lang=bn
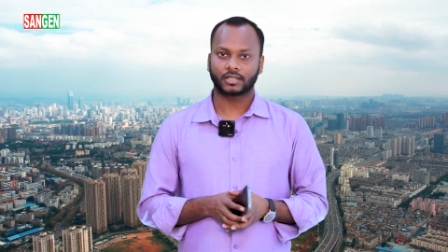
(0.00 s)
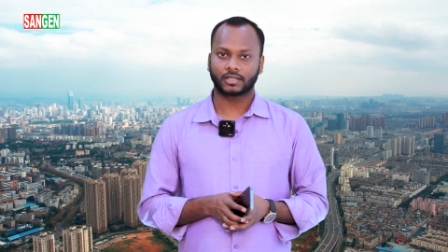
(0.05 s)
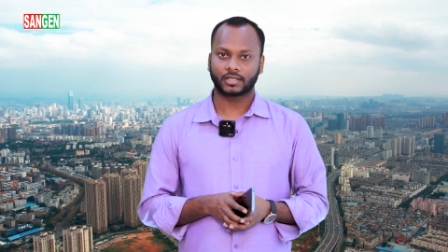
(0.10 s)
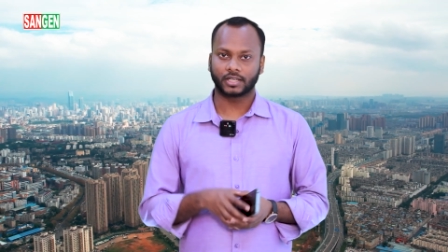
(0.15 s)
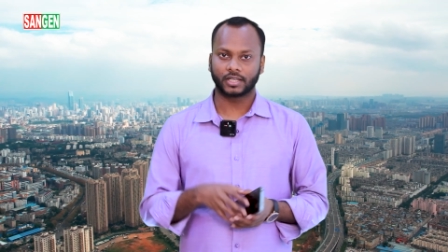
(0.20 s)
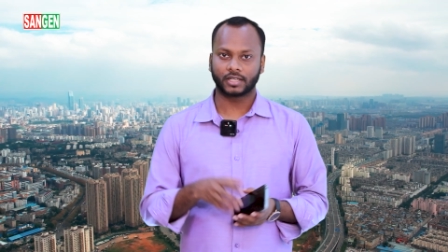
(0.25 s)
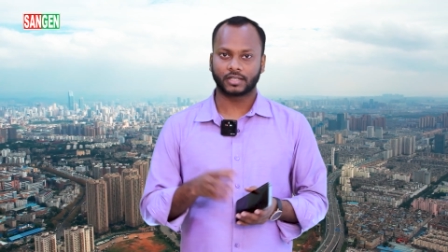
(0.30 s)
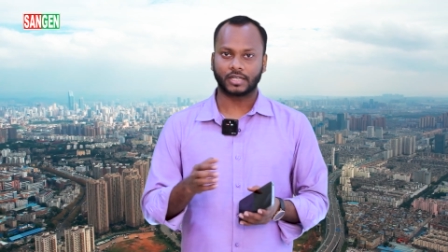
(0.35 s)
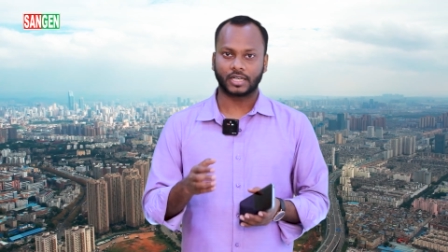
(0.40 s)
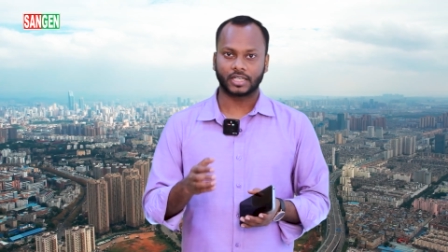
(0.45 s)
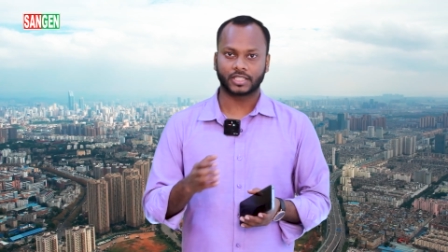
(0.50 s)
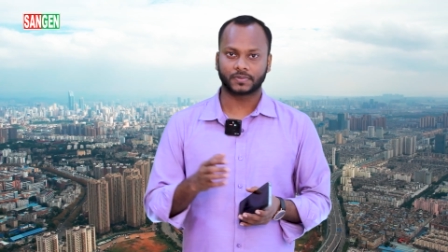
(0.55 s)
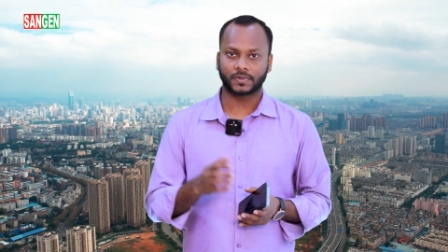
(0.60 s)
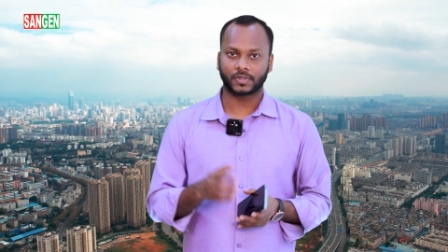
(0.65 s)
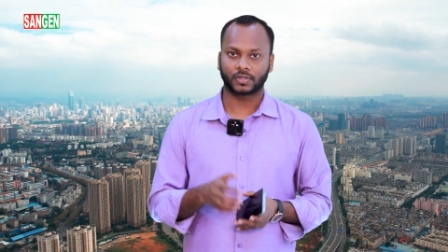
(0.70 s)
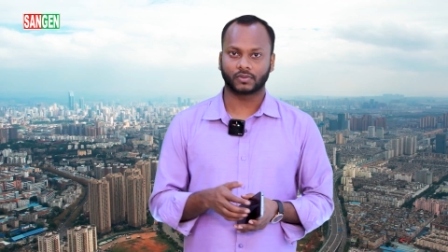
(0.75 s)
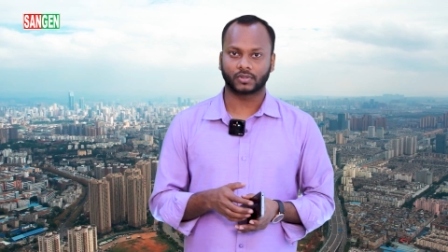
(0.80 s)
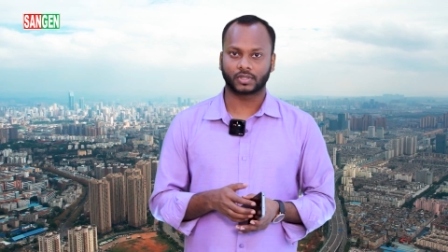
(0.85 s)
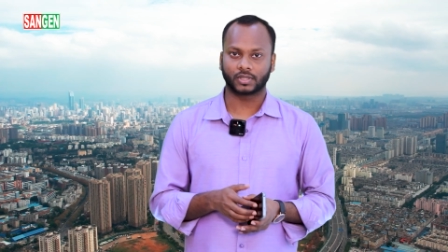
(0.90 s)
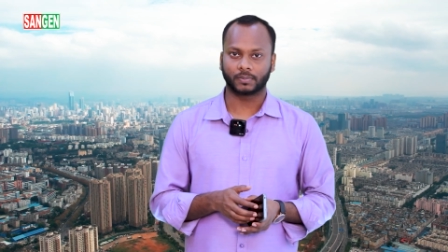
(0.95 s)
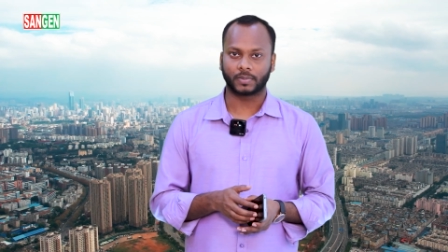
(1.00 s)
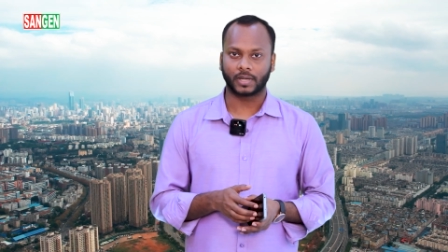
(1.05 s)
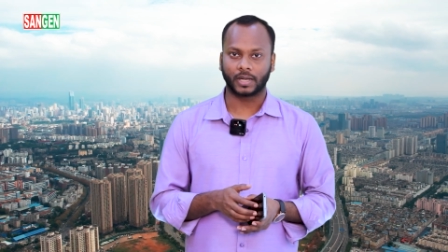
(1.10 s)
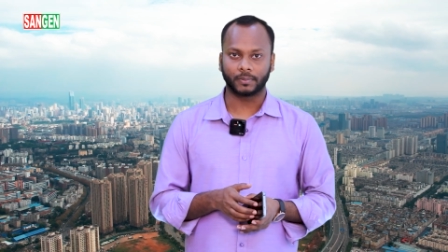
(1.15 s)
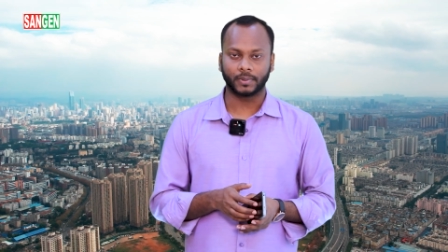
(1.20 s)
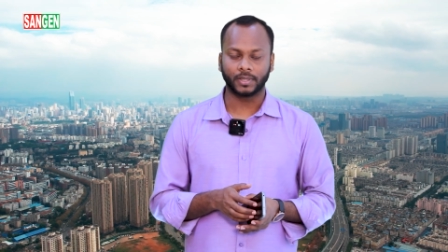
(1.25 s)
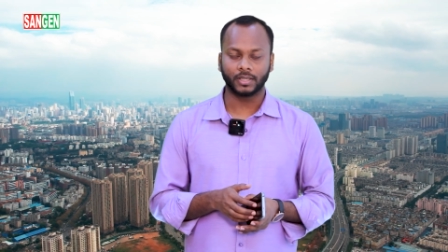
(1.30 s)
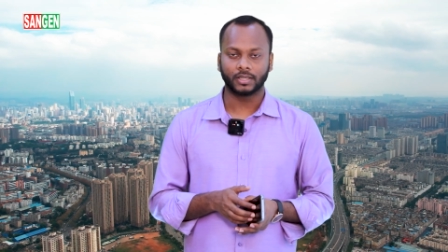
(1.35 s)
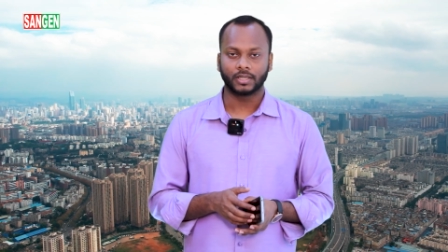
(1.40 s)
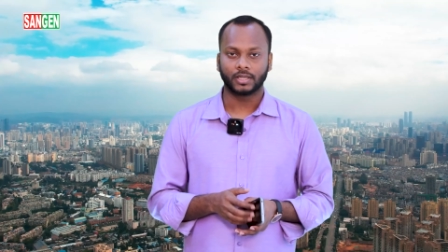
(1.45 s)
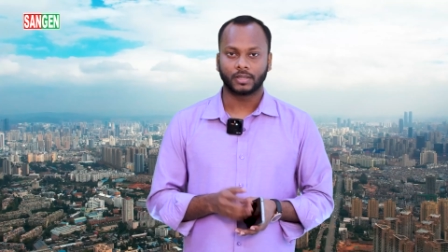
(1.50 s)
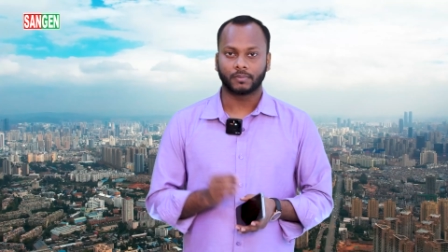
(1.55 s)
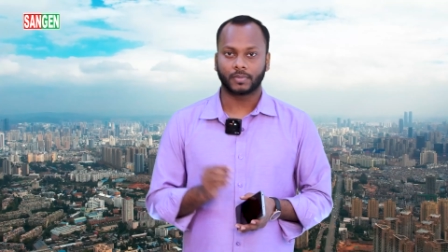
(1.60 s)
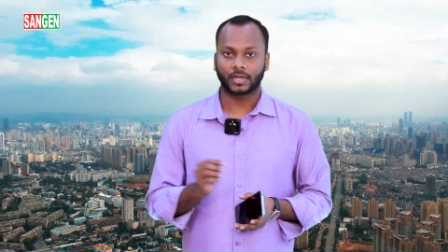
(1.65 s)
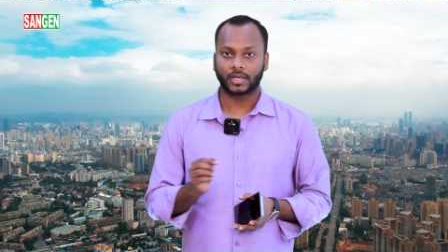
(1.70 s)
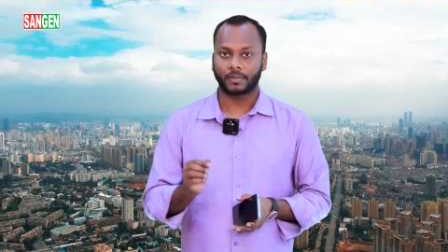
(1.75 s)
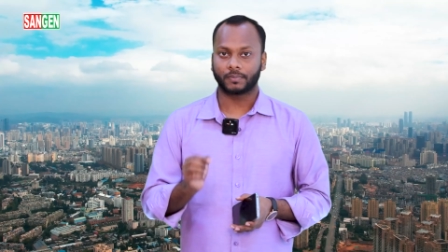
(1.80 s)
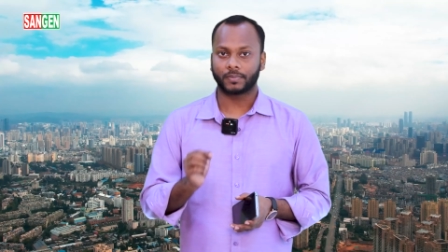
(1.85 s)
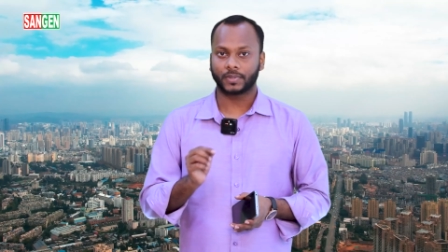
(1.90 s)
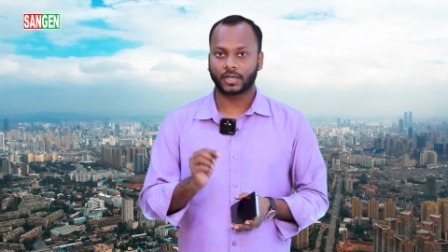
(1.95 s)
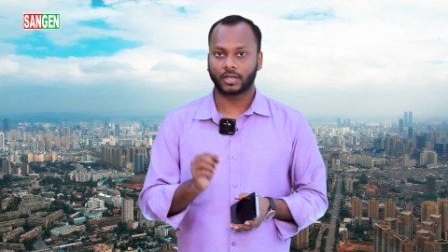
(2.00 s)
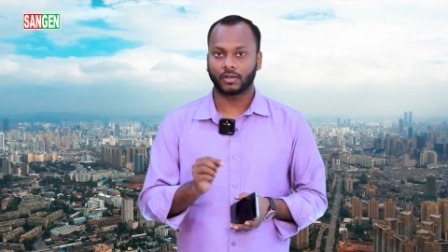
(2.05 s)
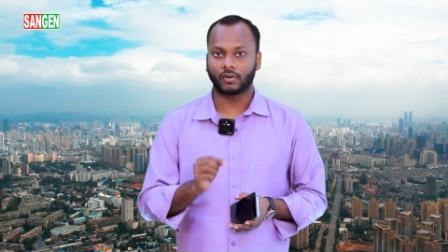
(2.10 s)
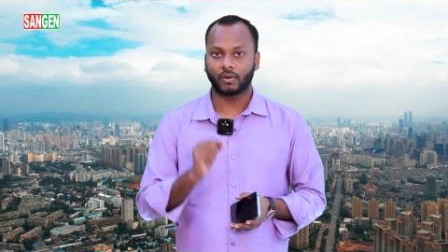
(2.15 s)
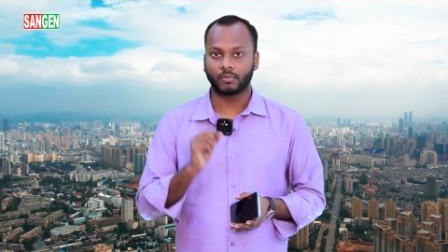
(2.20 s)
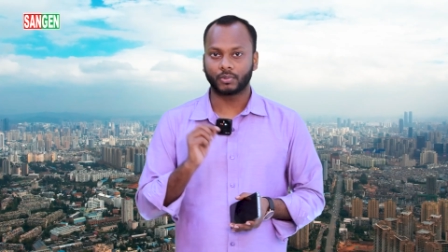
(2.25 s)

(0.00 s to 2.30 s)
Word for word: ক্রেডিট ট্রান্সফার করতে পারবেন বাট আপনাকে